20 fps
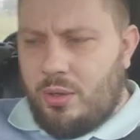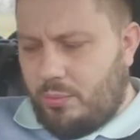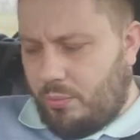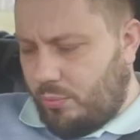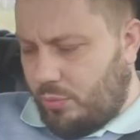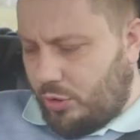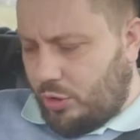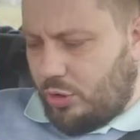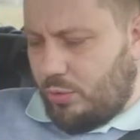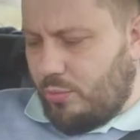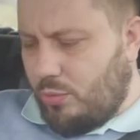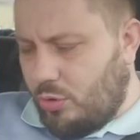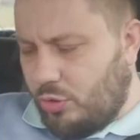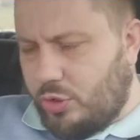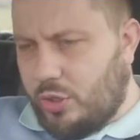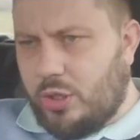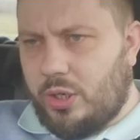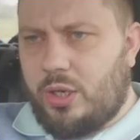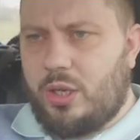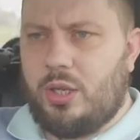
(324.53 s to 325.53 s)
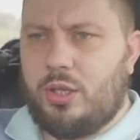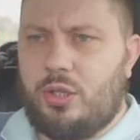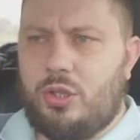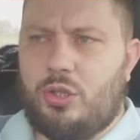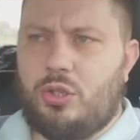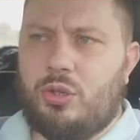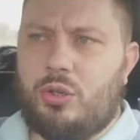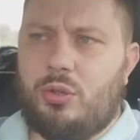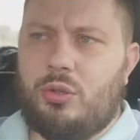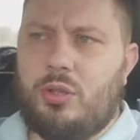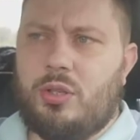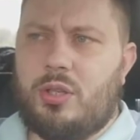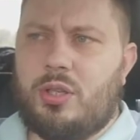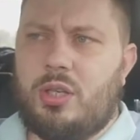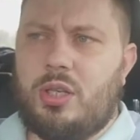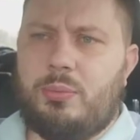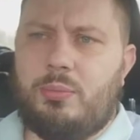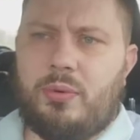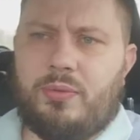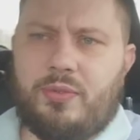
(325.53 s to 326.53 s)
Być może kiedyś rodzice
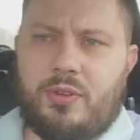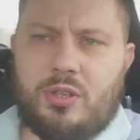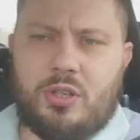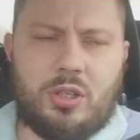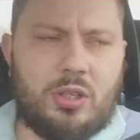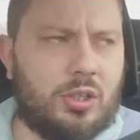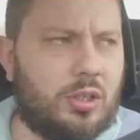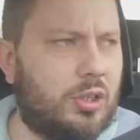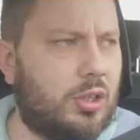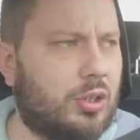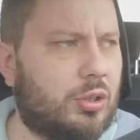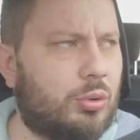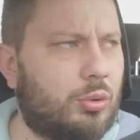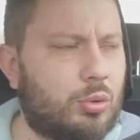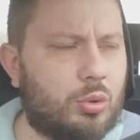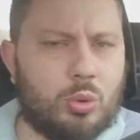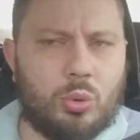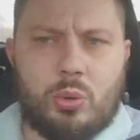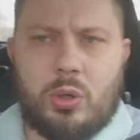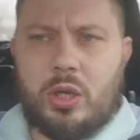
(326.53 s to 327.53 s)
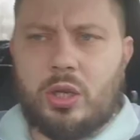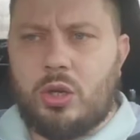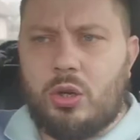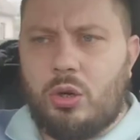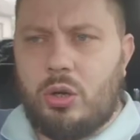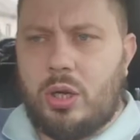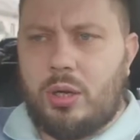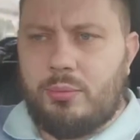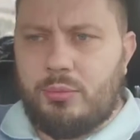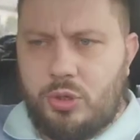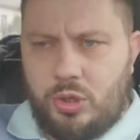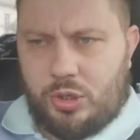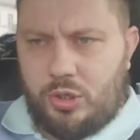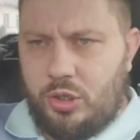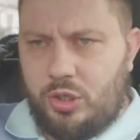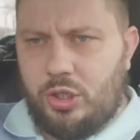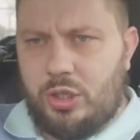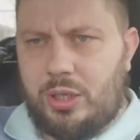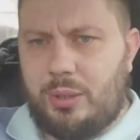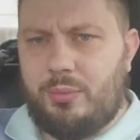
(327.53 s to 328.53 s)
nie powiedzieli dziecku, słuchaj, kocham cię,
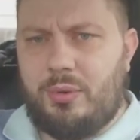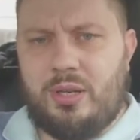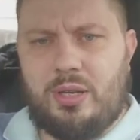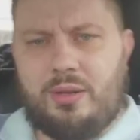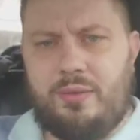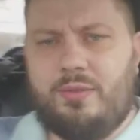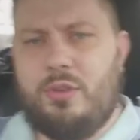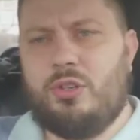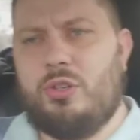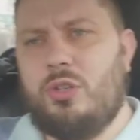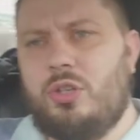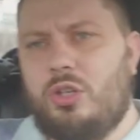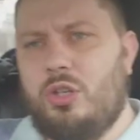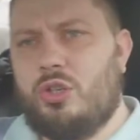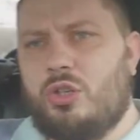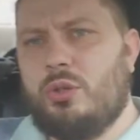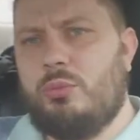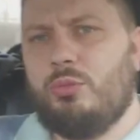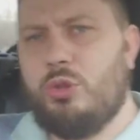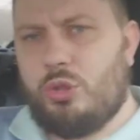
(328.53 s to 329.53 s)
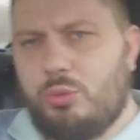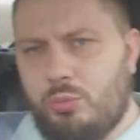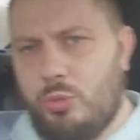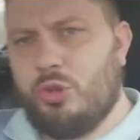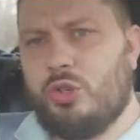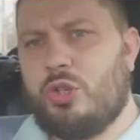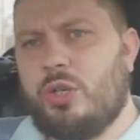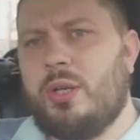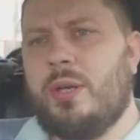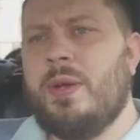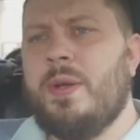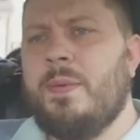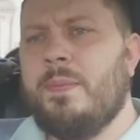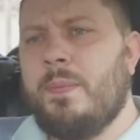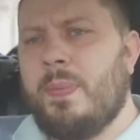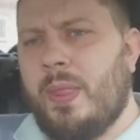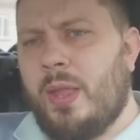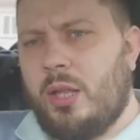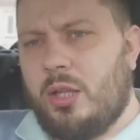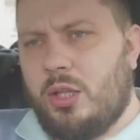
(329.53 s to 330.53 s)
jesteś dla mnie najważniejszy. Być może
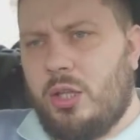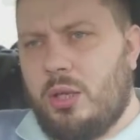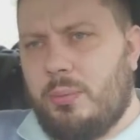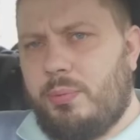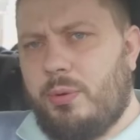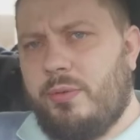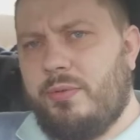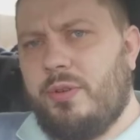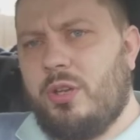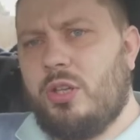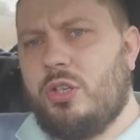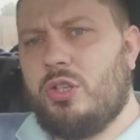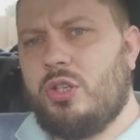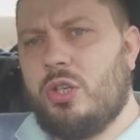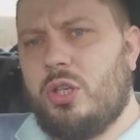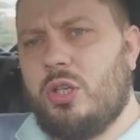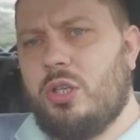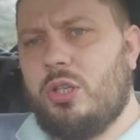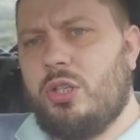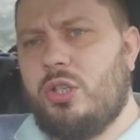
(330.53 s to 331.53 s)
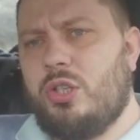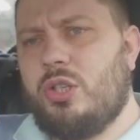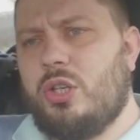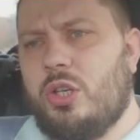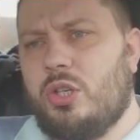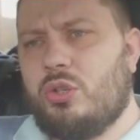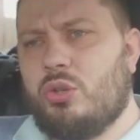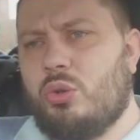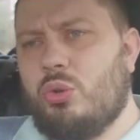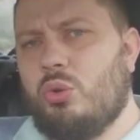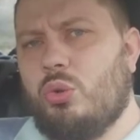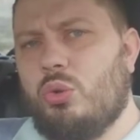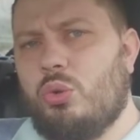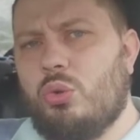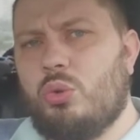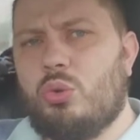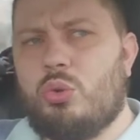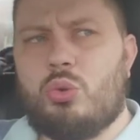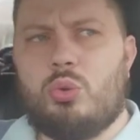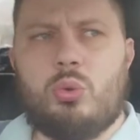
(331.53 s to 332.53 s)
nie powiedzieli
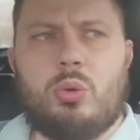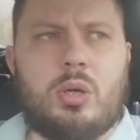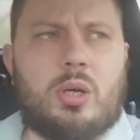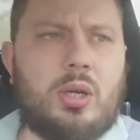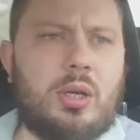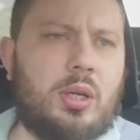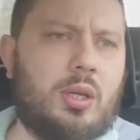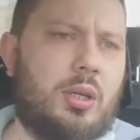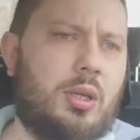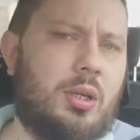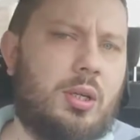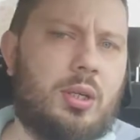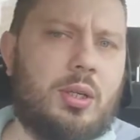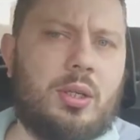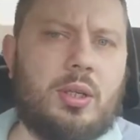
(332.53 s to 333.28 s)
dziecku, słuchaj, e,